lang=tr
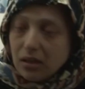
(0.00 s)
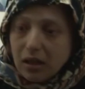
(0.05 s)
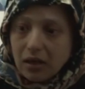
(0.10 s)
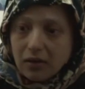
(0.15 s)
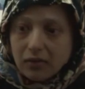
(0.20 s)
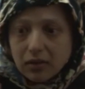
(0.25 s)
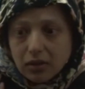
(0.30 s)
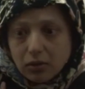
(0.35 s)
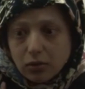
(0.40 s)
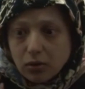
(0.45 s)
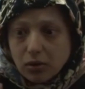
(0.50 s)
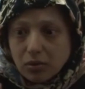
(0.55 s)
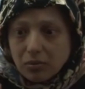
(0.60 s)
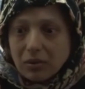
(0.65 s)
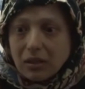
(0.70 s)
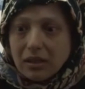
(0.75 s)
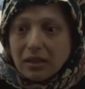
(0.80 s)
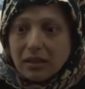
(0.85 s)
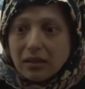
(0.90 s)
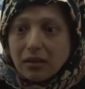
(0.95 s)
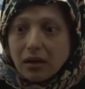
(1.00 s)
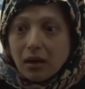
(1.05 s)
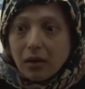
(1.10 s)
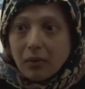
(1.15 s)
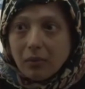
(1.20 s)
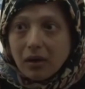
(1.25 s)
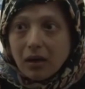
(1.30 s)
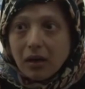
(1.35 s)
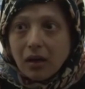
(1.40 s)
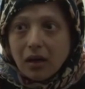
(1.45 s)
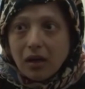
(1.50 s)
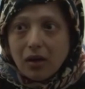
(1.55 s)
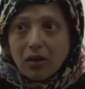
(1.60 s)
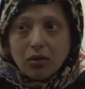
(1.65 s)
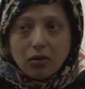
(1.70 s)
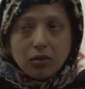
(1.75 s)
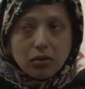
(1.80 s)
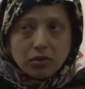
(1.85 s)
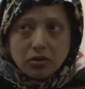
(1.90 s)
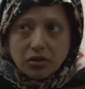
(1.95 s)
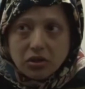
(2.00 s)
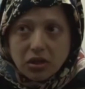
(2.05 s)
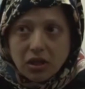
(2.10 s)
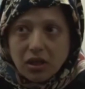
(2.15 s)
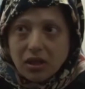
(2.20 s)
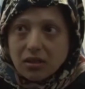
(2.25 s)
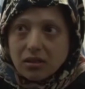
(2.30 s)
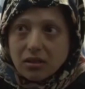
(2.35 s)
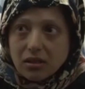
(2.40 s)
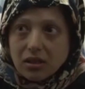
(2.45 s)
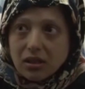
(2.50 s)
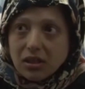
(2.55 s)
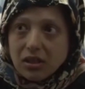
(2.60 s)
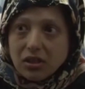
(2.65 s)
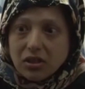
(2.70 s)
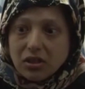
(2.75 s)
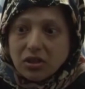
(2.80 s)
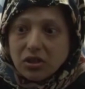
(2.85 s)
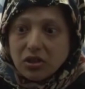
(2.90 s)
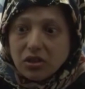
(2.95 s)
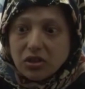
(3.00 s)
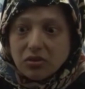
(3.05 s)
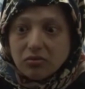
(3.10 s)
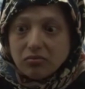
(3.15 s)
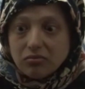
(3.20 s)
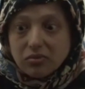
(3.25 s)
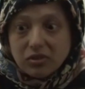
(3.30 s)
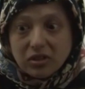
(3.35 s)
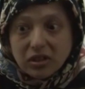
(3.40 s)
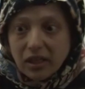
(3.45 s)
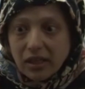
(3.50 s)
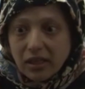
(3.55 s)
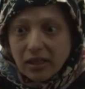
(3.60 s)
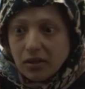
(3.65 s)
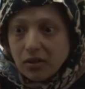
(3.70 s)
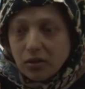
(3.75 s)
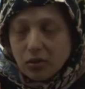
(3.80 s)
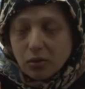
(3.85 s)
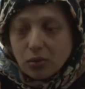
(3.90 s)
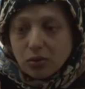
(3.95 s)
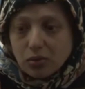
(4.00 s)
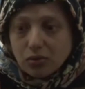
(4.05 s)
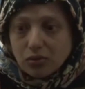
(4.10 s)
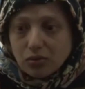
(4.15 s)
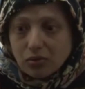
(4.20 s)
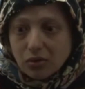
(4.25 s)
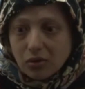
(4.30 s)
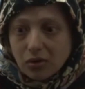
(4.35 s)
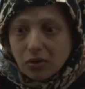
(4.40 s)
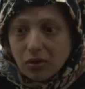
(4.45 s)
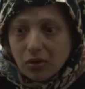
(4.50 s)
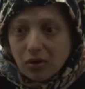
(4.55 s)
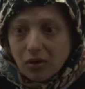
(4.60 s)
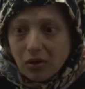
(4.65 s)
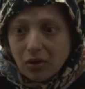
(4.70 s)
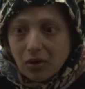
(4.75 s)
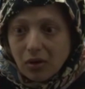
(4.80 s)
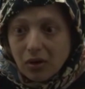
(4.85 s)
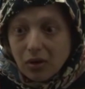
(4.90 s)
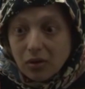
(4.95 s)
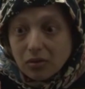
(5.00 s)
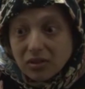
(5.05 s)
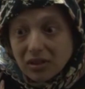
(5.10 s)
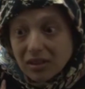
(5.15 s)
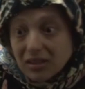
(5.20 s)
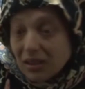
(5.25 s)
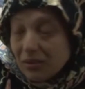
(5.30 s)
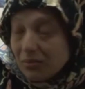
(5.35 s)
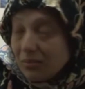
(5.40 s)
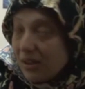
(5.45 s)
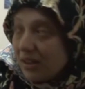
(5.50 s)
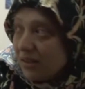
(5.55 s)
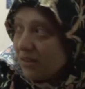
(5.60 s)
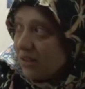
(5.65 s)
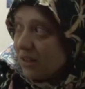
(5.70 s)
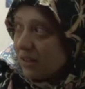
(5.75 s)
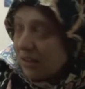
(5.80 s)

kavga olabilir ama öyle dışarıda hiç şey yoktu. Zaten ben